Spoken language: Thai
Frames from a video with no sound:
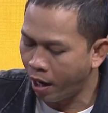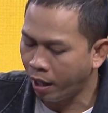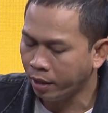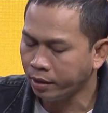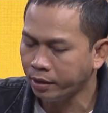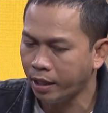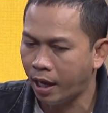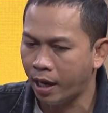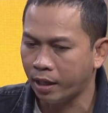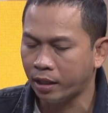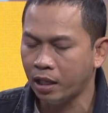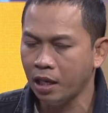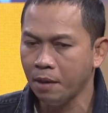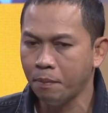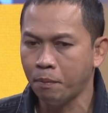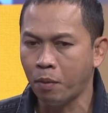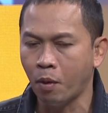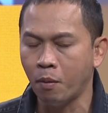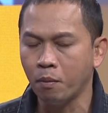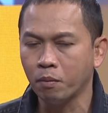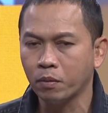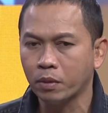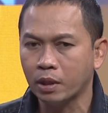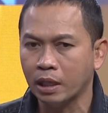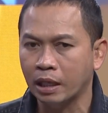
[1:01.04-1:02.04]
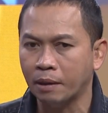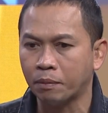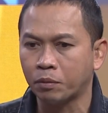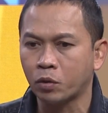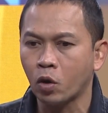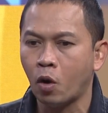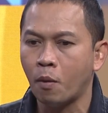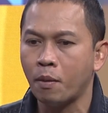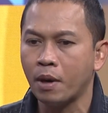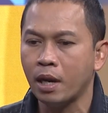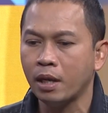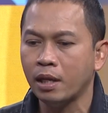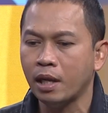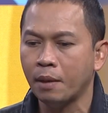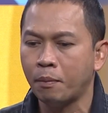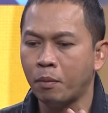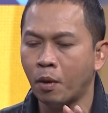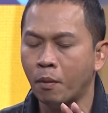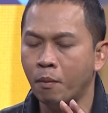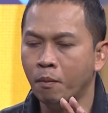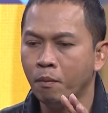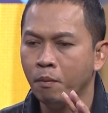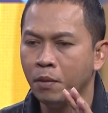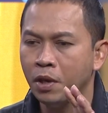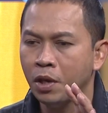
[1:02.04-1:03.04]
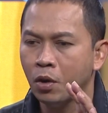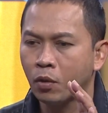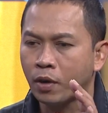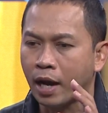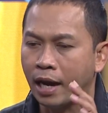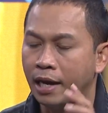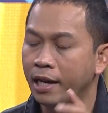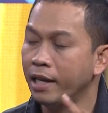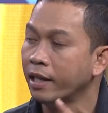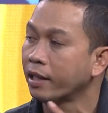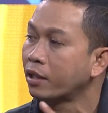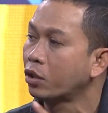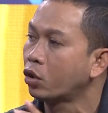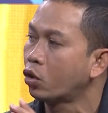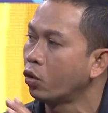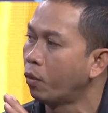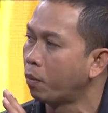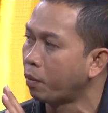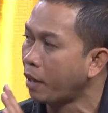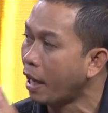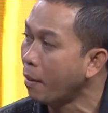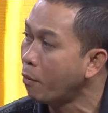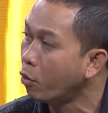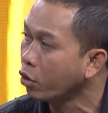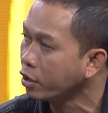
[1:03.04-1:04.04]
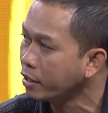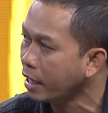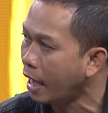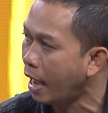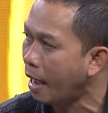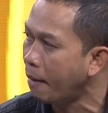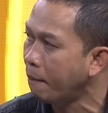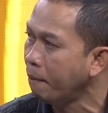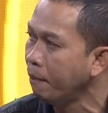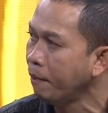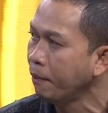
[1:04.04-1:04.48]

หลังจากที่ผมเติบโตมาเรื่อยๆผมมีโอกาสเรียนจบแค่มสาม